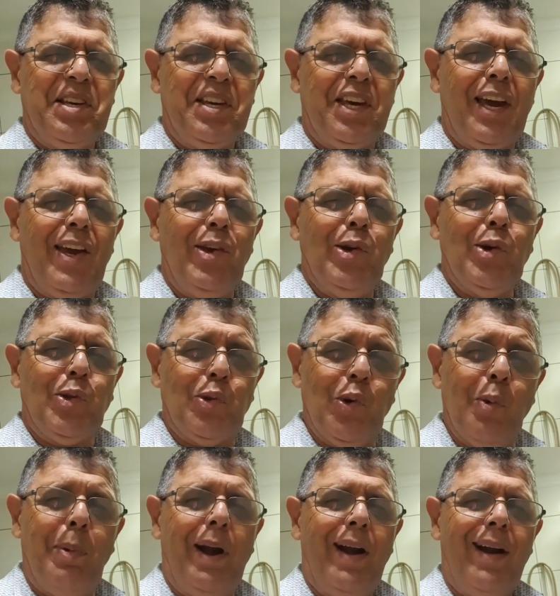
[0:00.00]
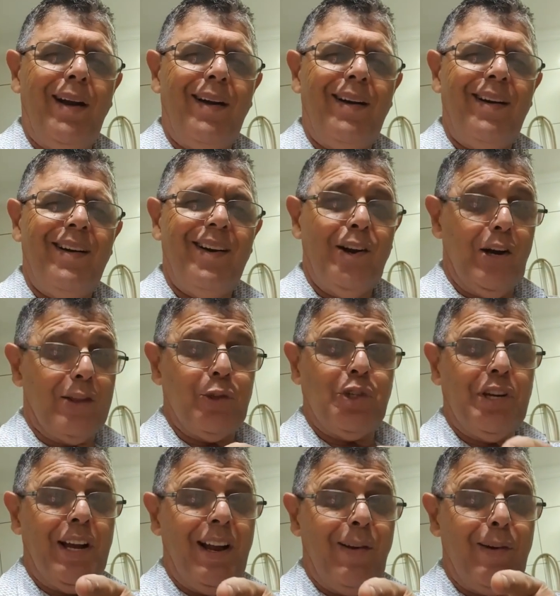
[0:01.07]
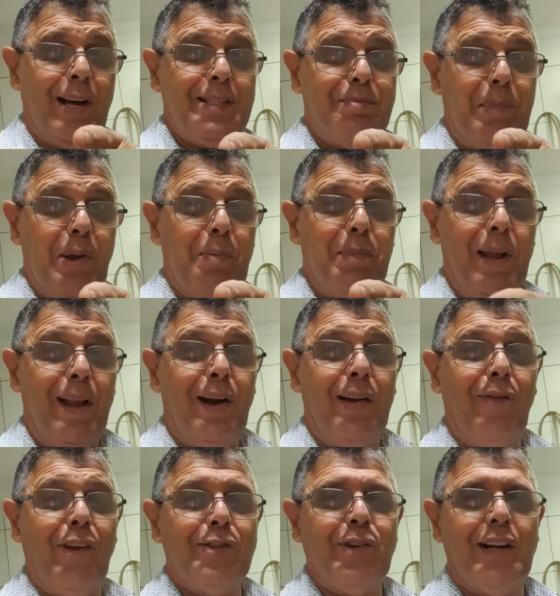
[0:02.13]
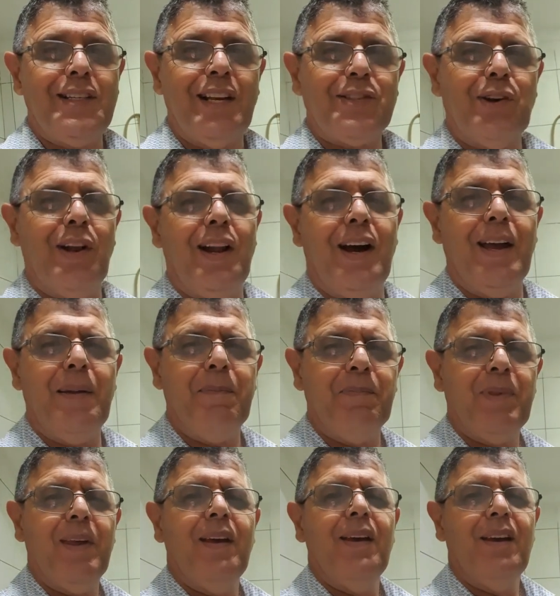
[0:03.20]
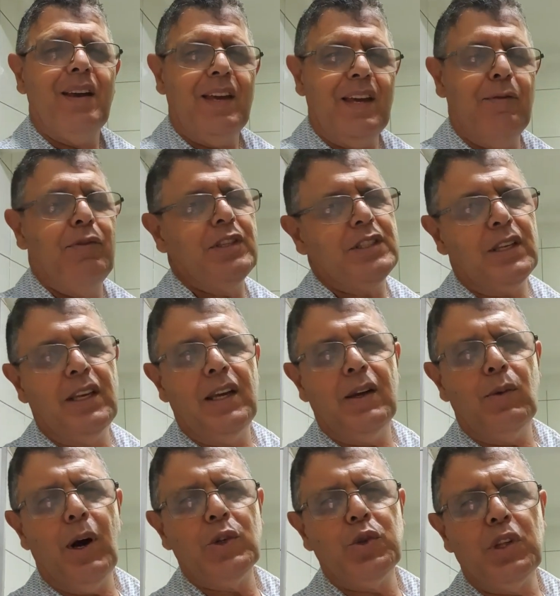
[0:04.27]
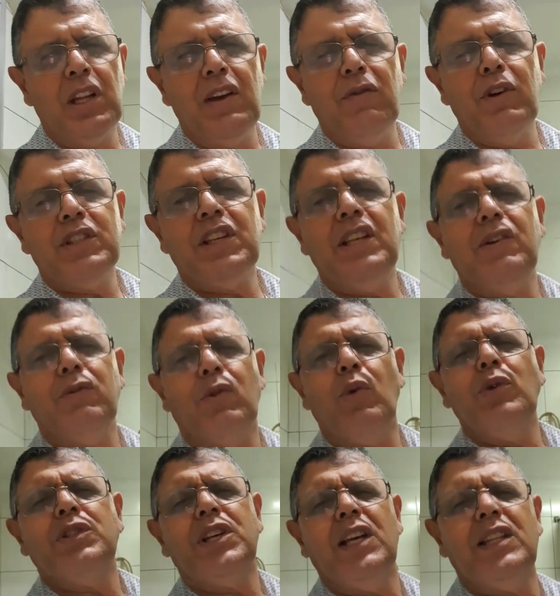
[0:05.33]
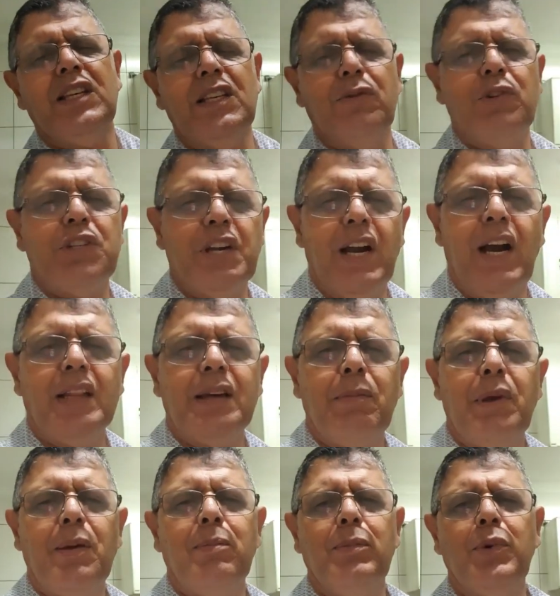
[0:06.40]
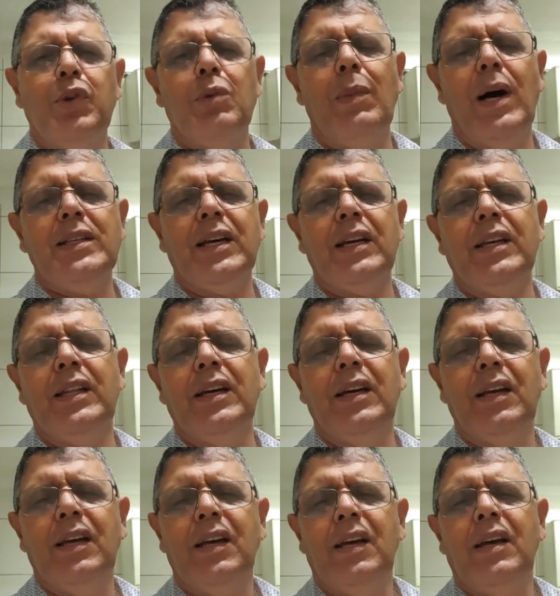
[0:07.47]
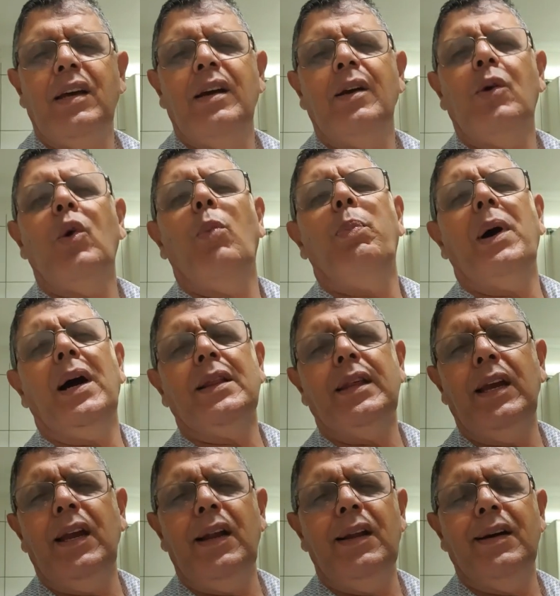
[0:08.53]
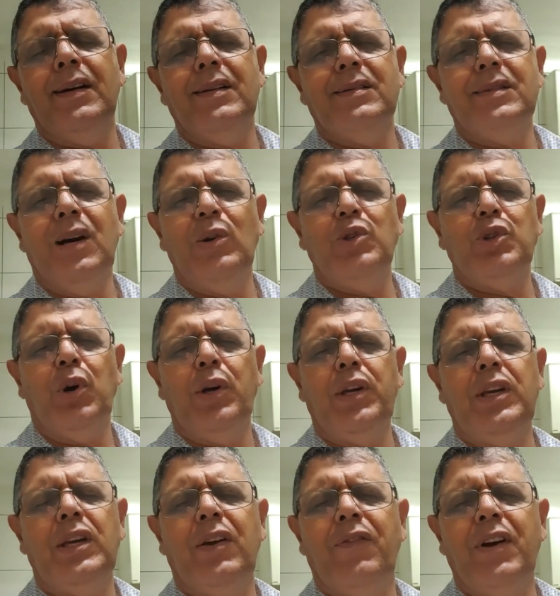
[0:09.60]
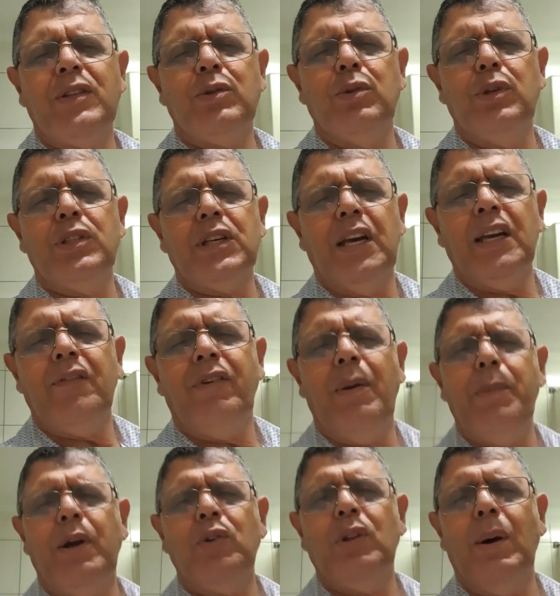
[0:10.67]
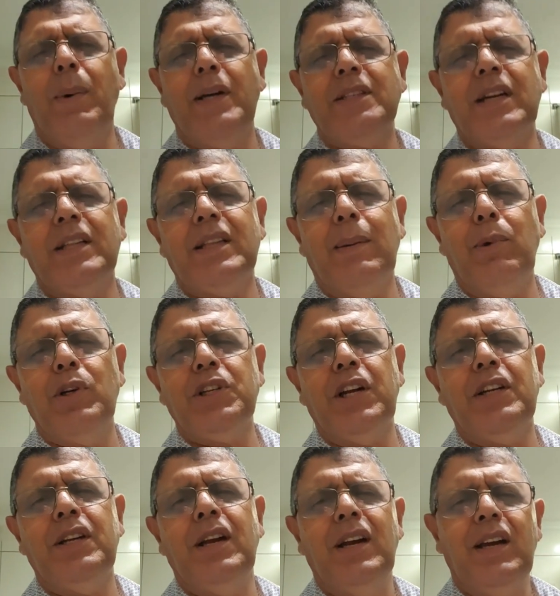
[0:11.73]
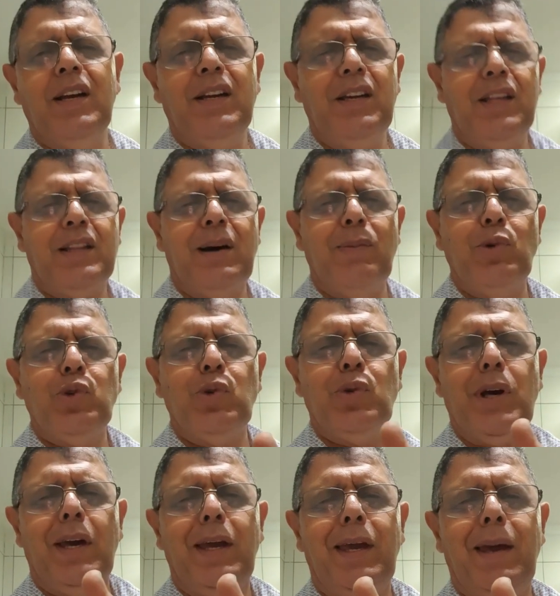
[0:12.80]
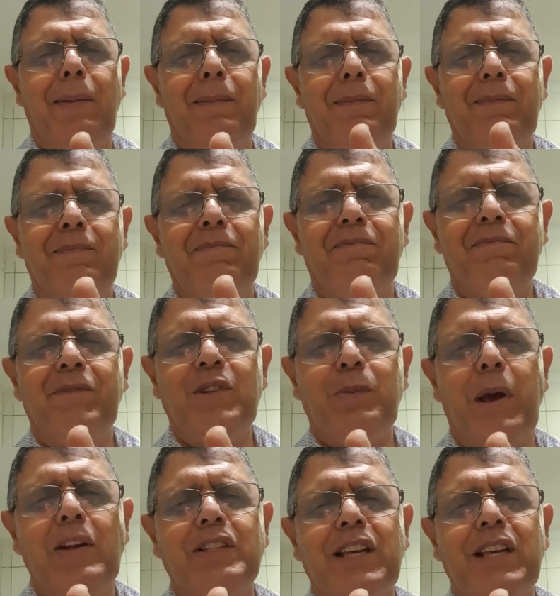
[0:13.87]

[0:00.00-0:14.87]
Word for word: que é youtuber. Já tô chegando quase meio milhão de visualizações lá, hein? E, e, com a ajuda de vocês, eu com certeza eu vou chegar também, muito mais ainda. Compartilha, dá um joinha, faz tudo isso aí que vai me ajudar bastante, tá bom, gente? E tamo junto aí, hein? Espero que